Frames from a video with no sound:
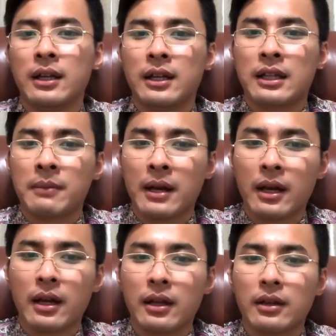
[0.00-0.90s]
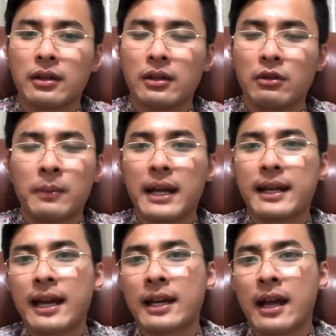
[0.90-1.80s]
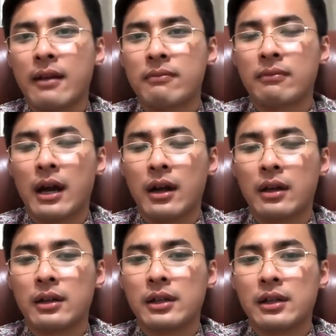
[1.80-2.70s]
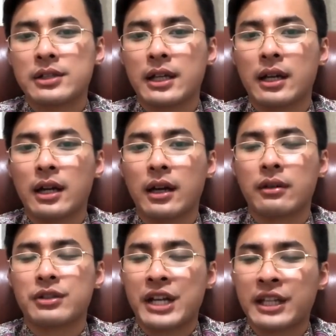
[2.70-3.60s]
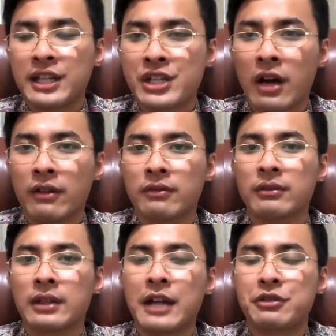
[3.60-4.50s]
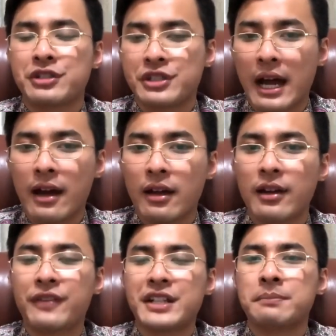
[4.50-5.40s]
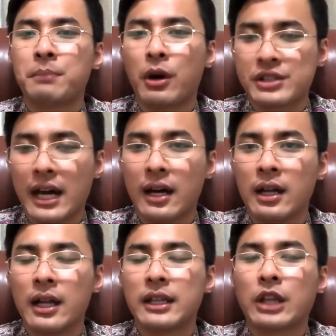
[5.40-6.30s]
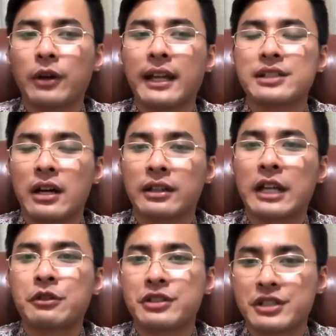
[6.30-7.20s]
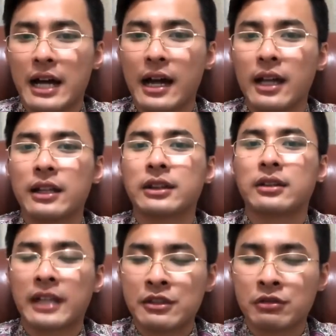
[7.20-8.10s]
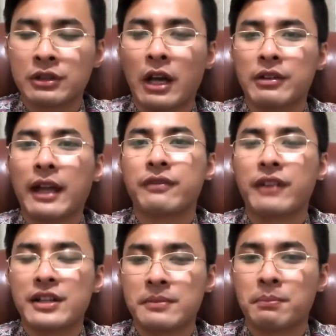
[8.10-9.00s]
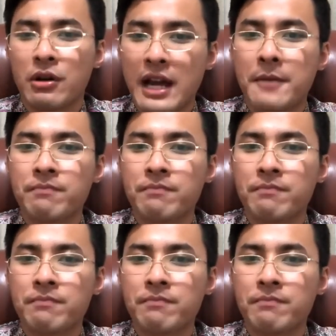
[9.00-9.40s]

那么我们来看一看啊，这个潜艇厂他去视察发生爆炸，导弹厂他去视察填充导弹发生爆炸，